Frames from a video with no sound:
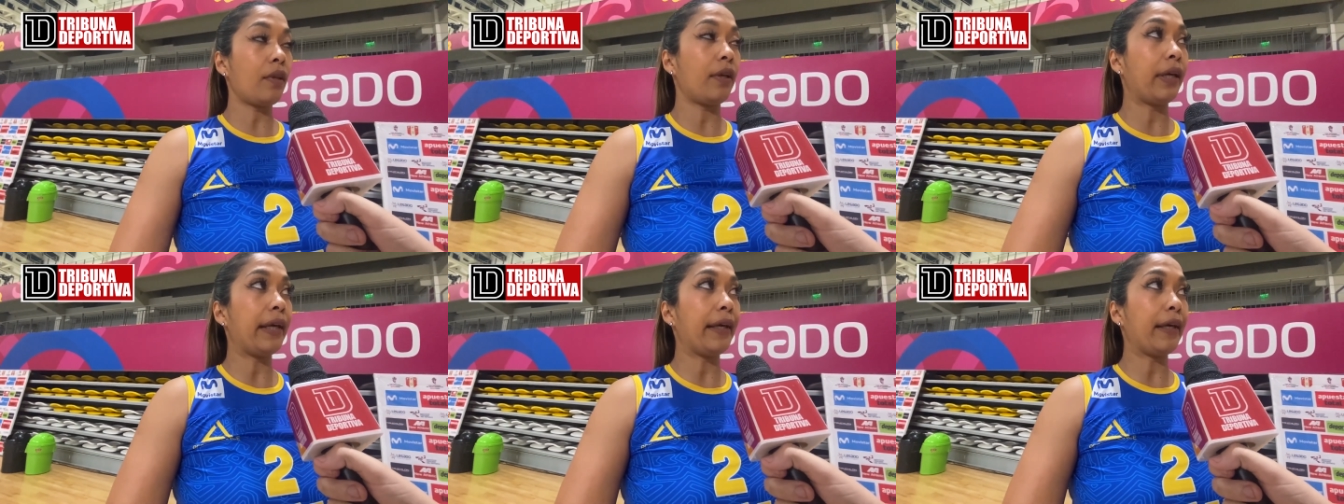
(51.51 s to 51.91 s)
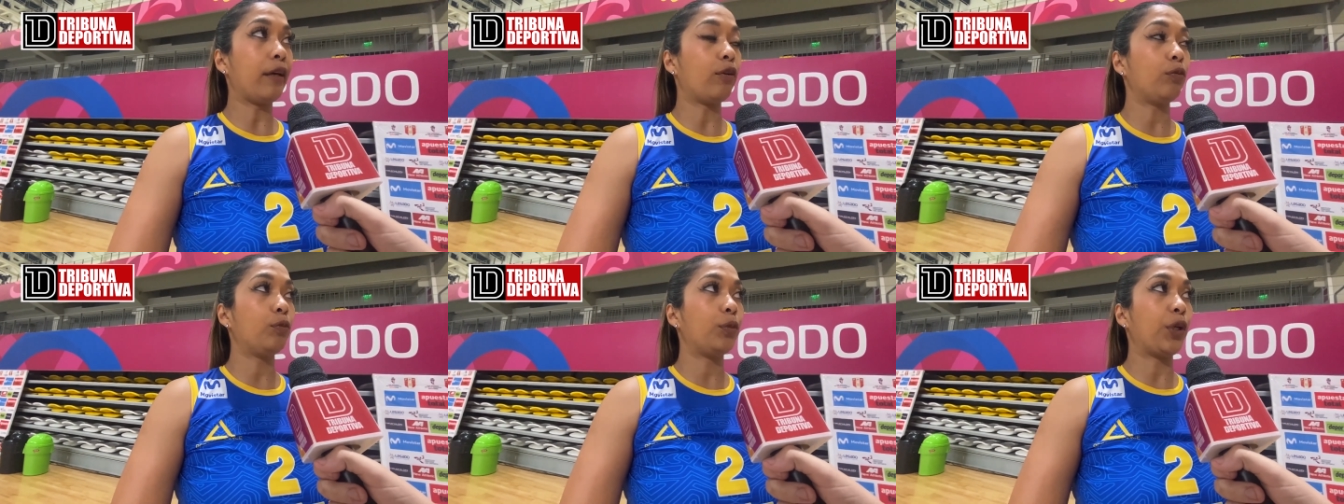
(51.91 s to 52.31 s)
Eh,
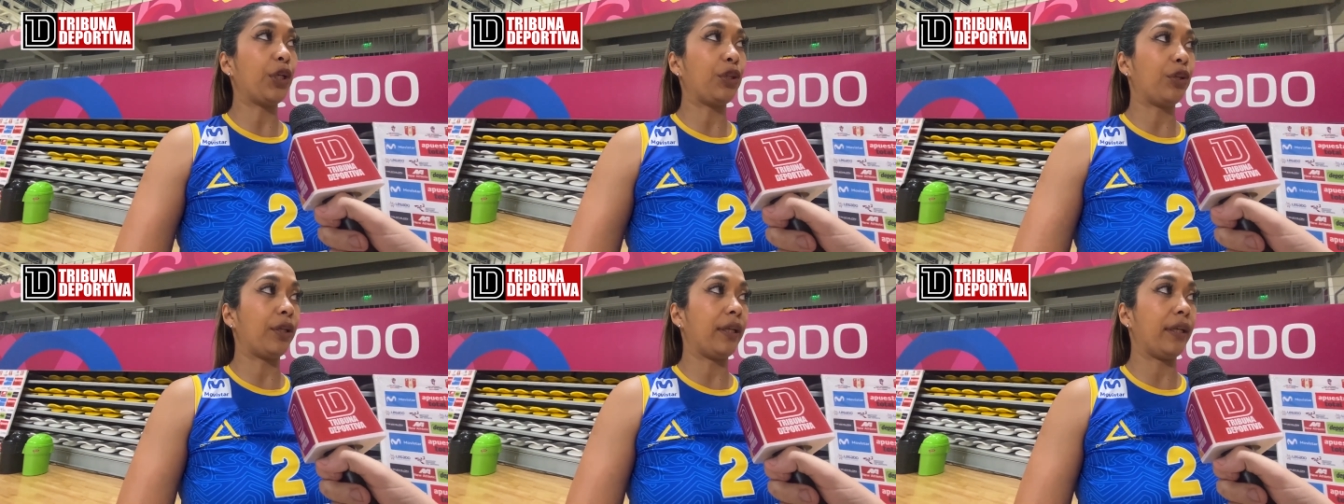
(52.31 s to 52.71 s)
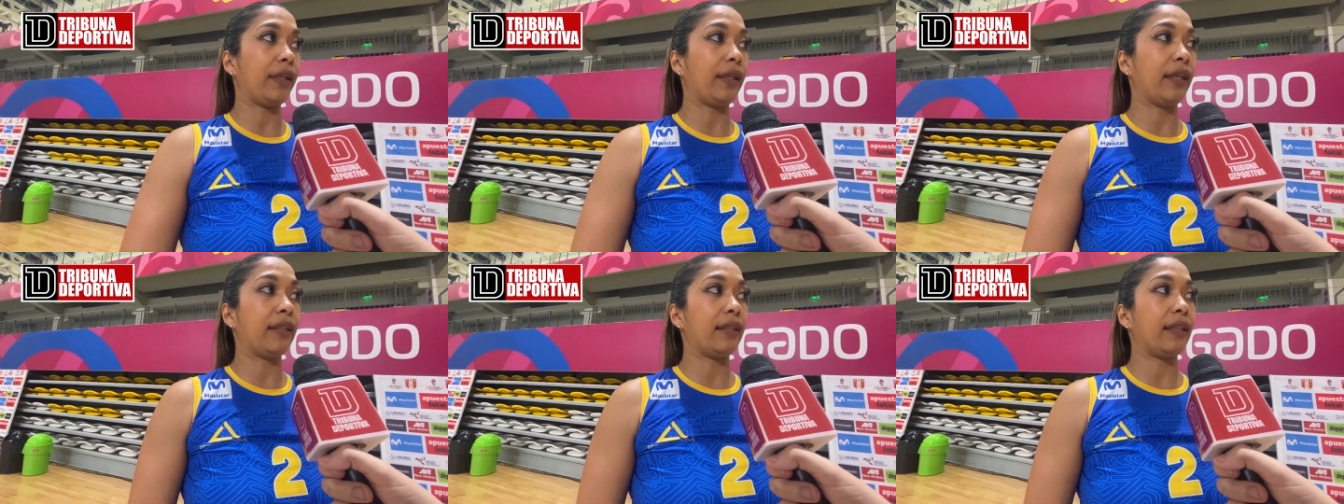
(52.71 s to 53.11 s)
con un poquito
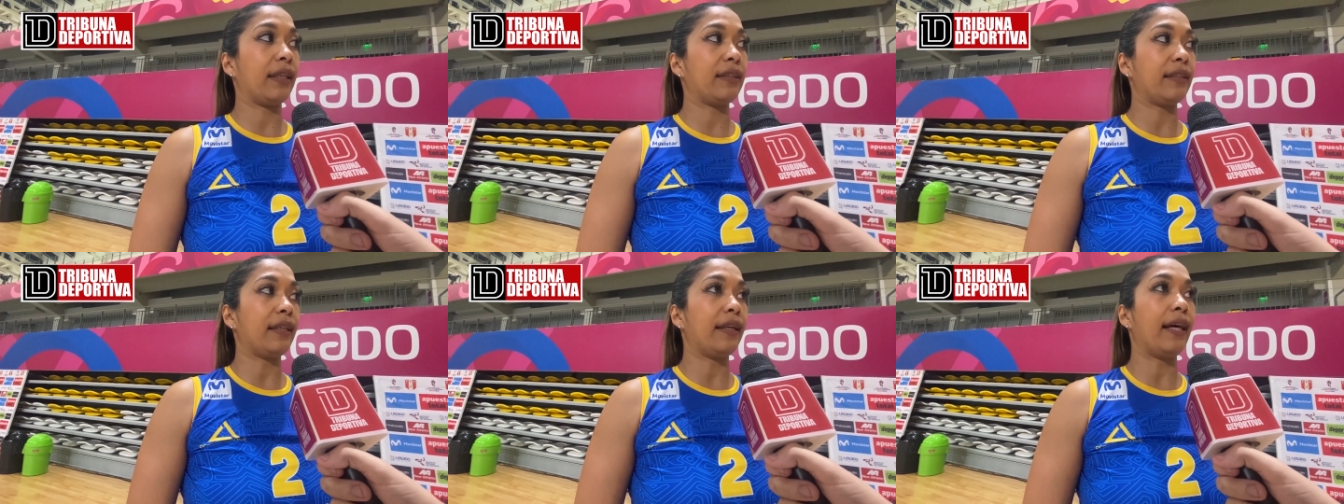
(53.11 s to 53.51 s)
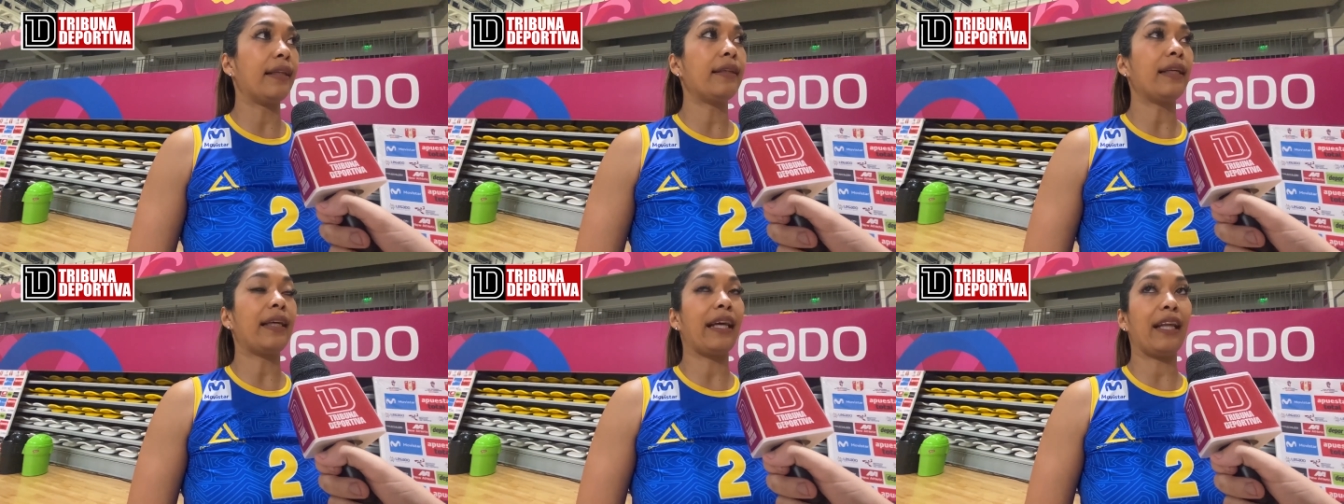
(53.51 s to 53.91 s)
de, ansiedad
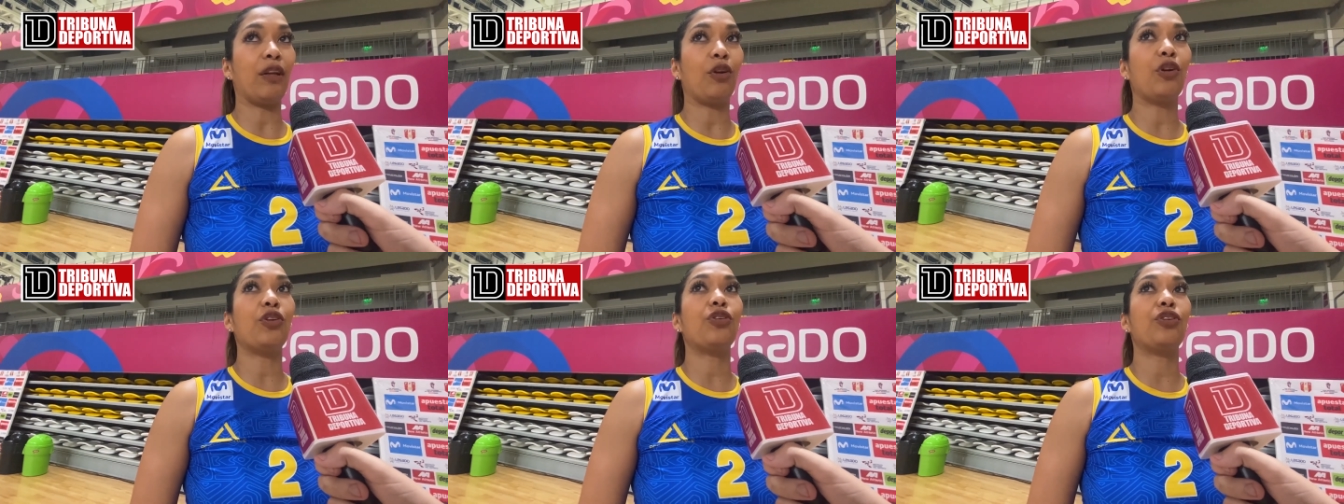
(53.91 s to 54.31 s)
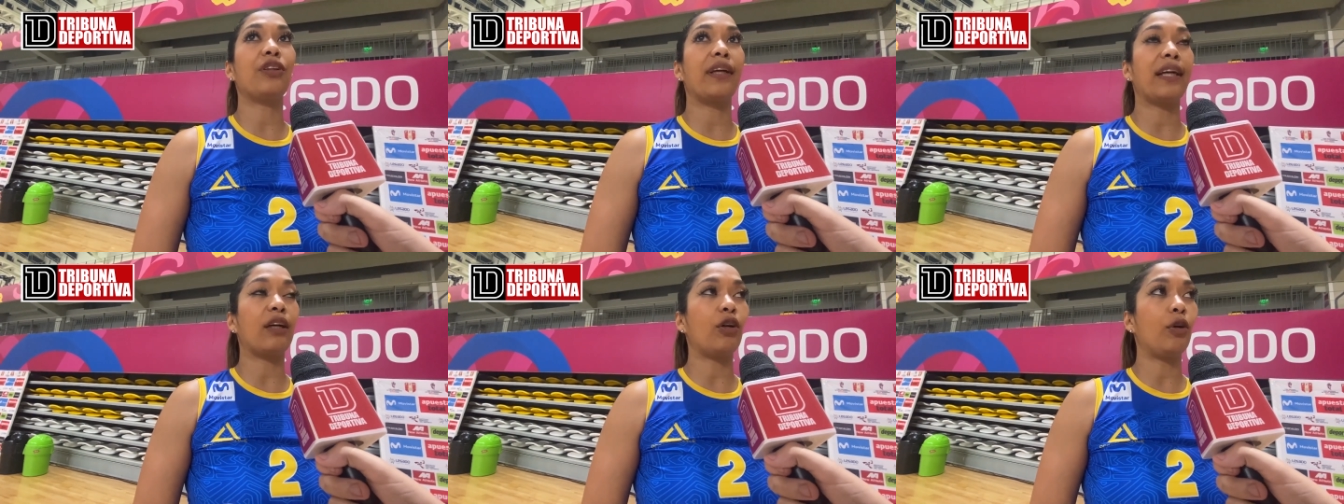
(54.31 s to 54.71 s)
que no nos
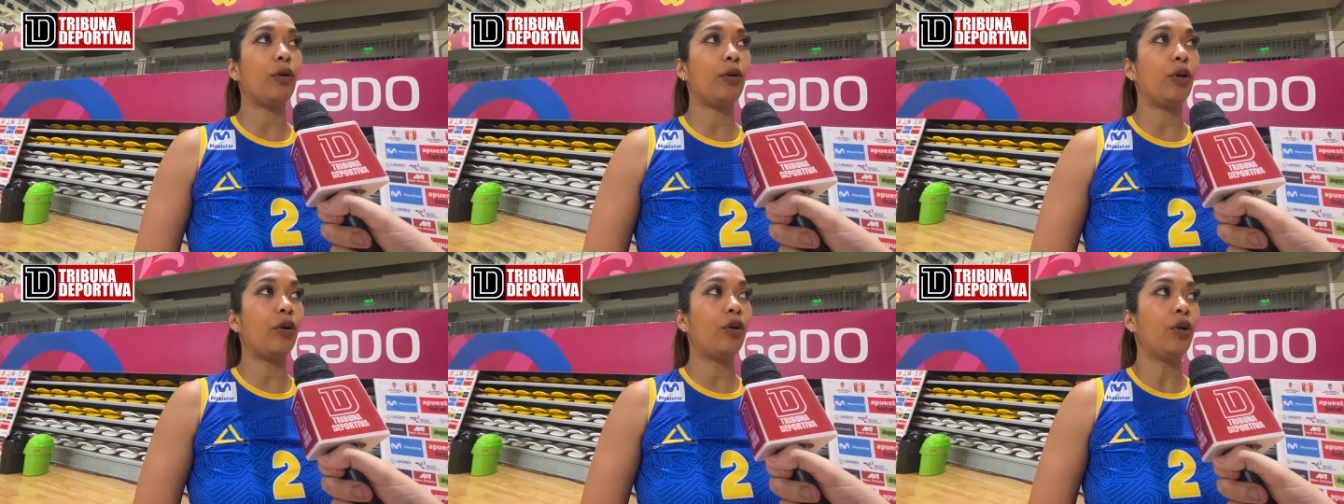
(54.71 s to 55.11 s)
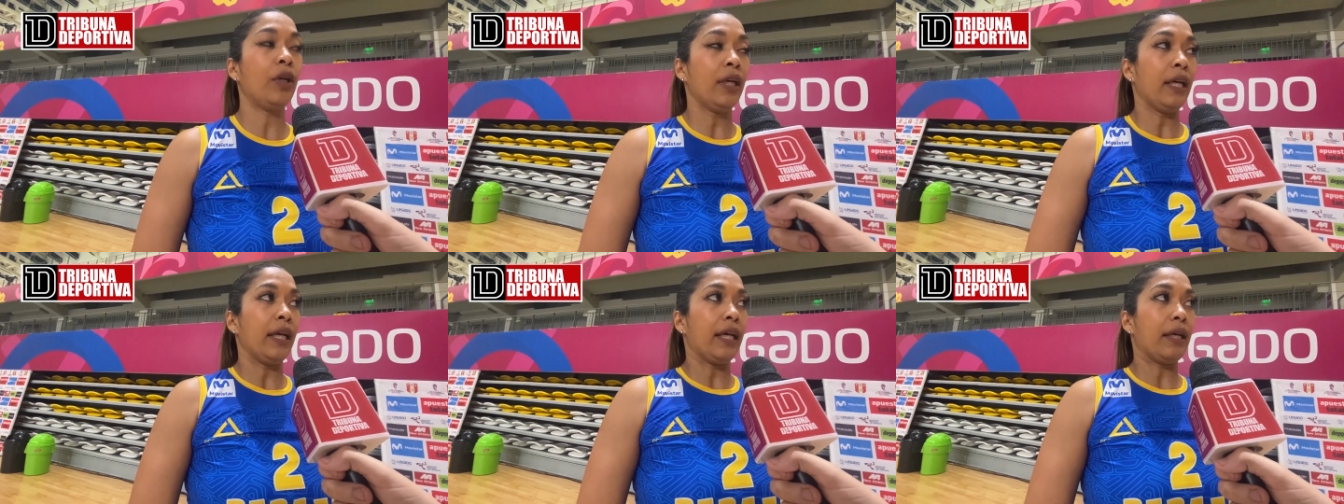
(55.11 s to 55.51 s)
dejó
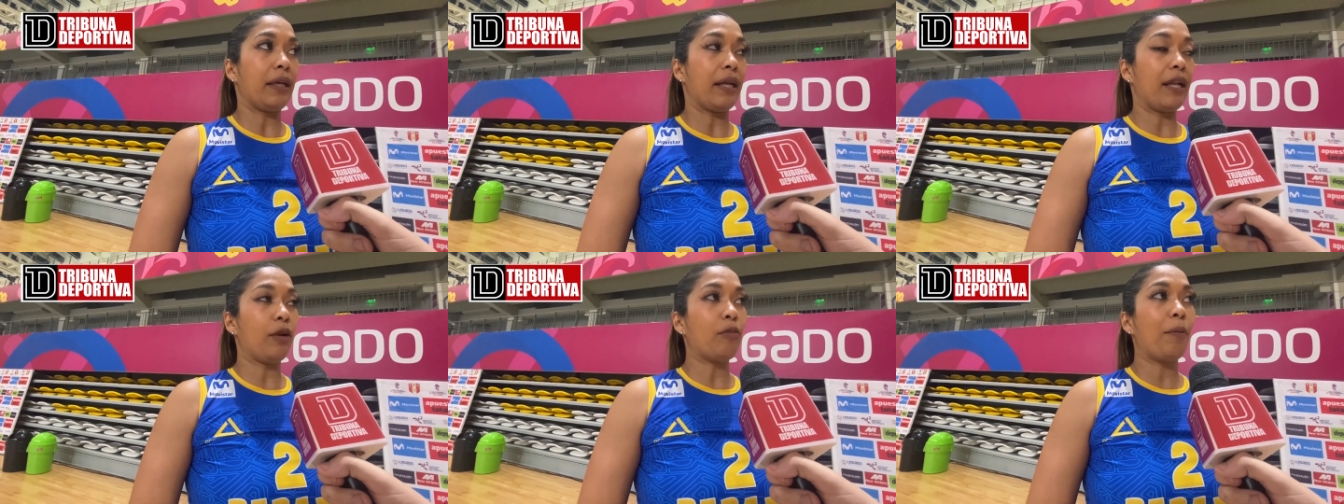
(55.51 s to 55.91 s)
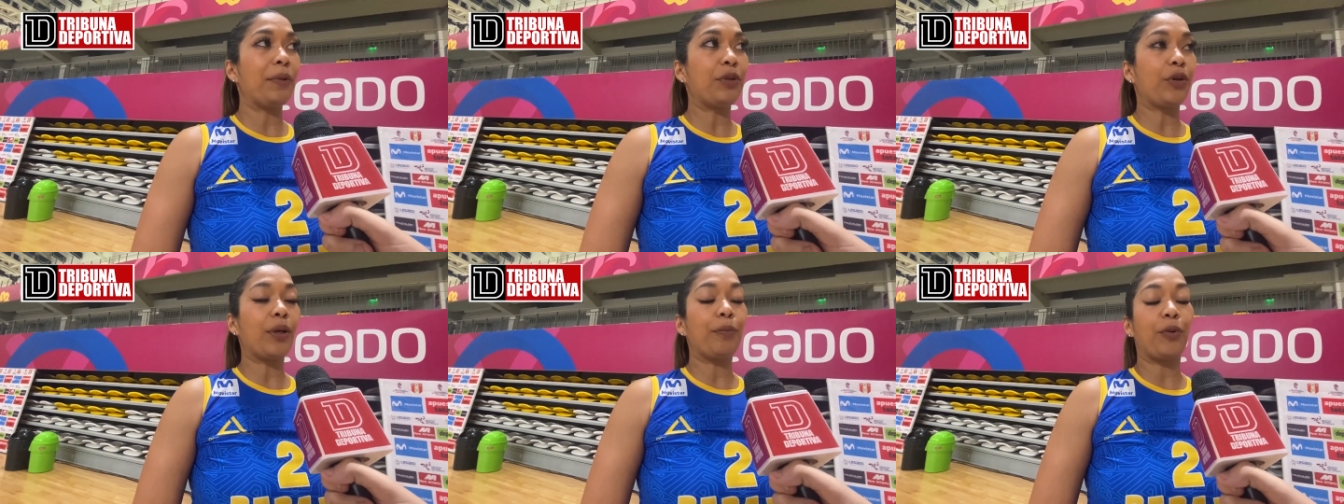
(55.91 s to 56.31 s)
en los
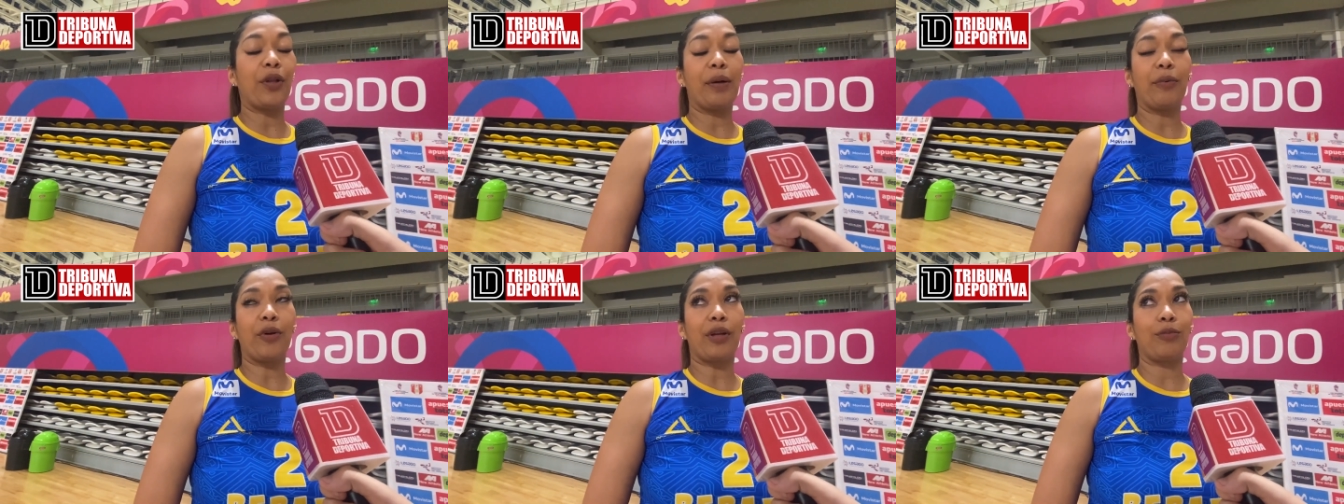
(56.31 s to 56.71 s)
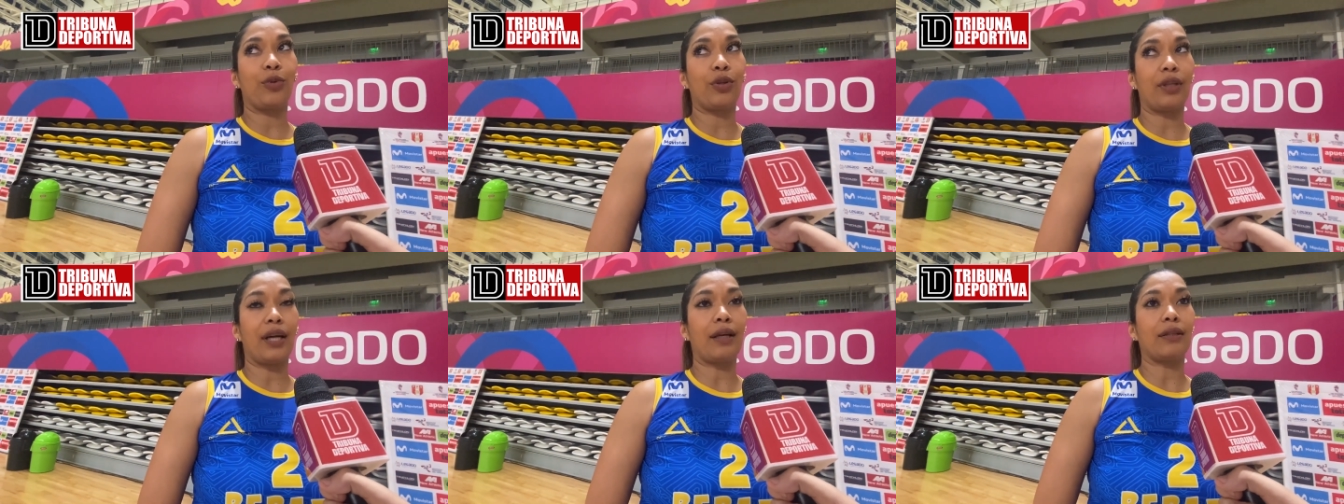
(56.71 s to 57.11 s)
momentos que podíamos
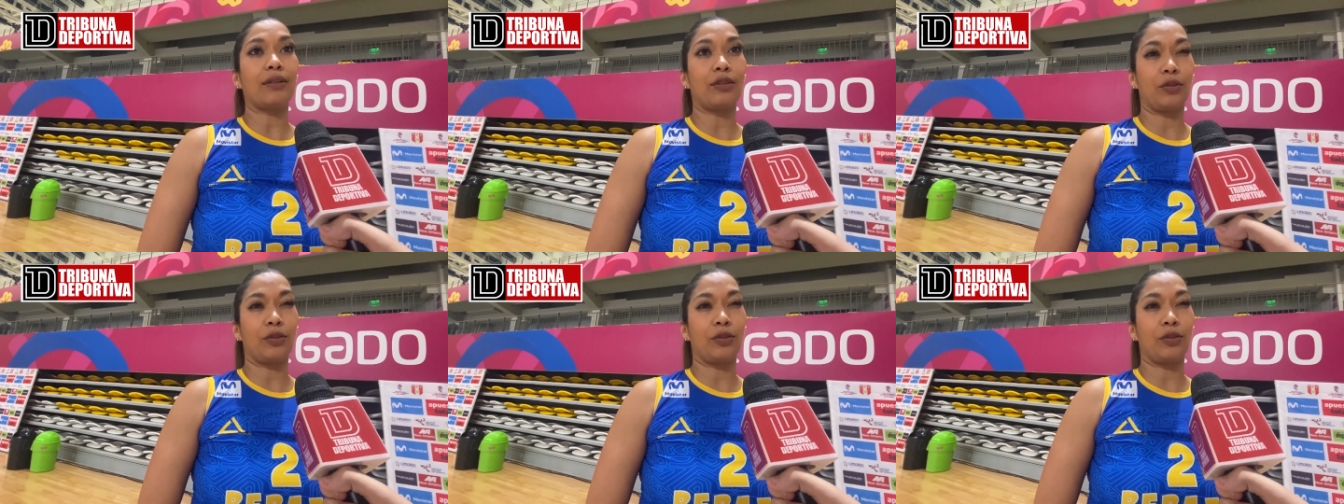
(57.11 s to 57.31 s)
remontar,